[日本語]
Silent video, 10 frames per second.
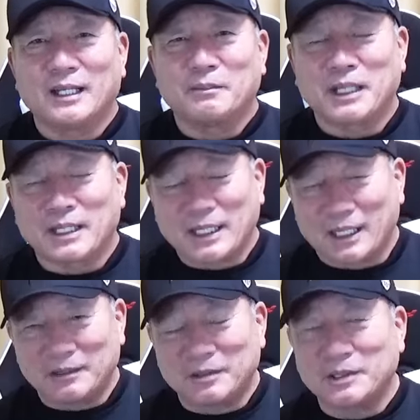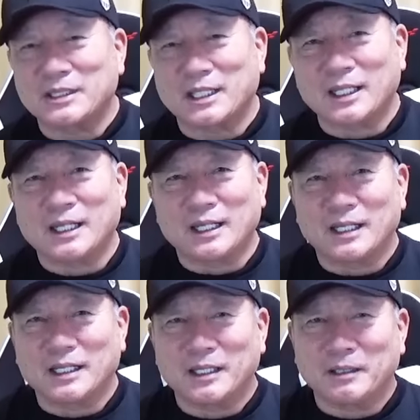まあ、帰るとした
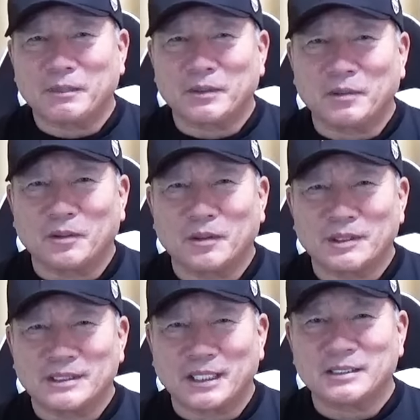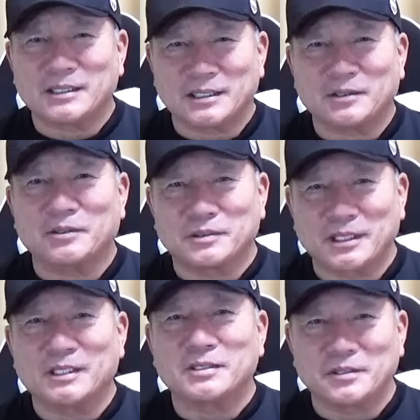らやっぱこうジャッジという
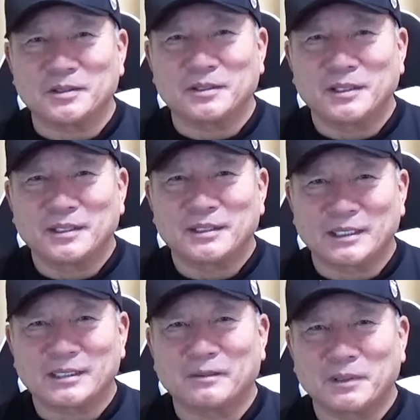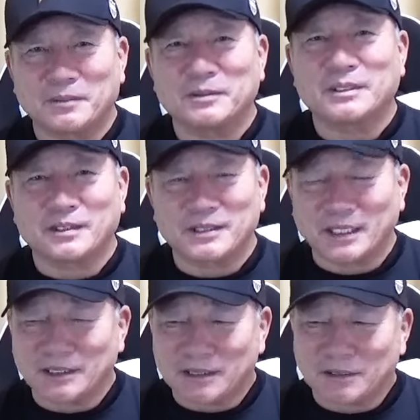選手、ね、3番打ってる
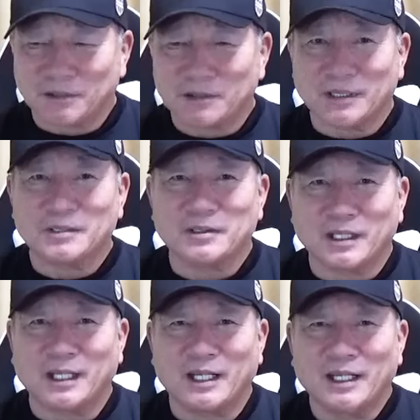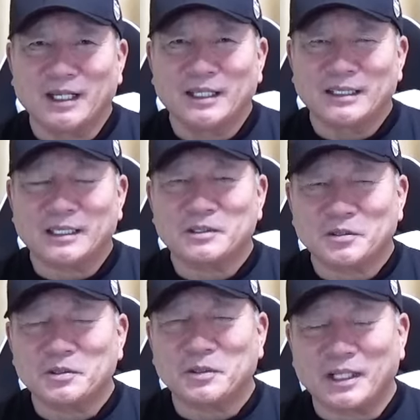ジャッジという選手がなんか
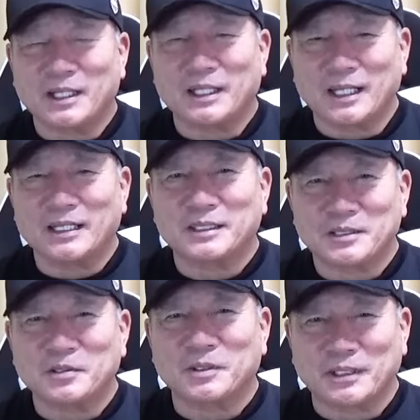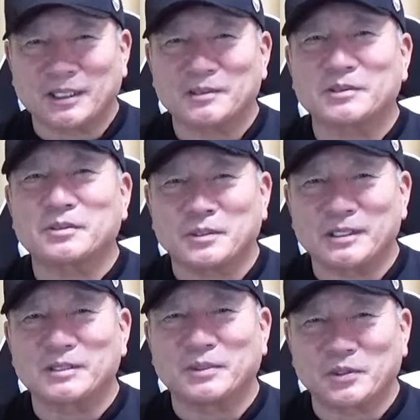調子を上げてきそうな気がするよ
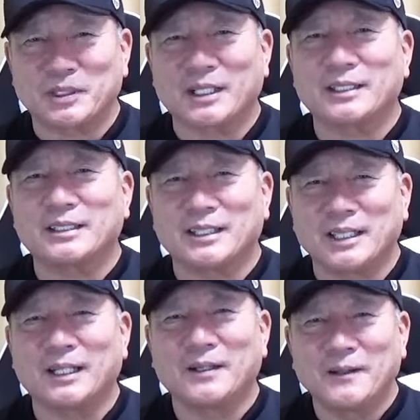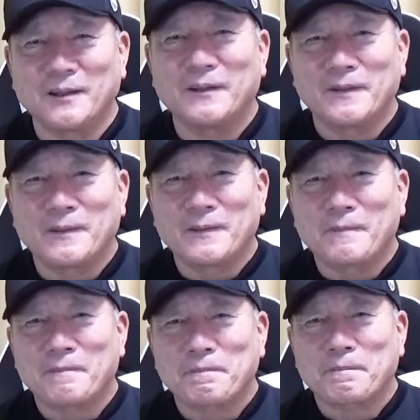ね、地元に帰ってね。確かに3試合
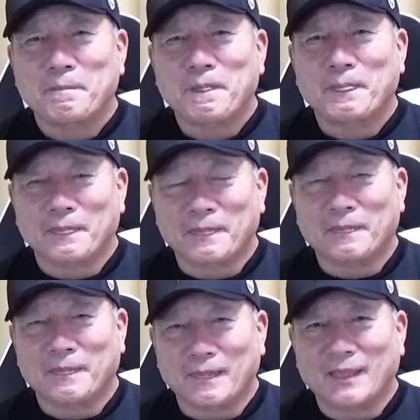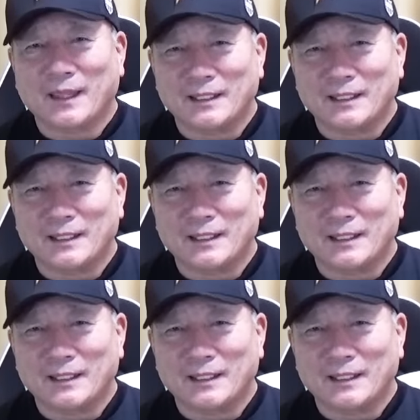ありますしね。